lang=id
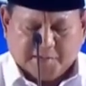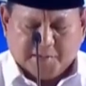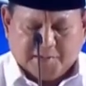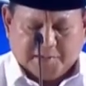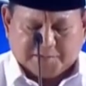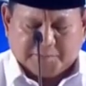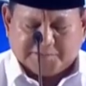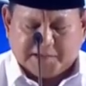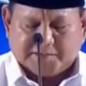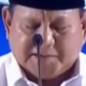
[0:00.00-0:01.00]

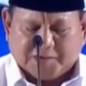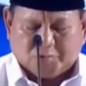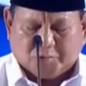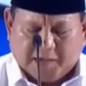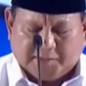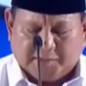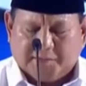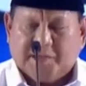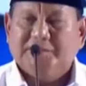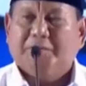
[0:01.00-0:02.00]
sebesar satu kali
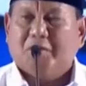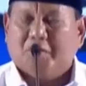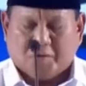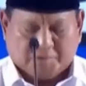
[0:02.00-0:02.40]
gaji pokok.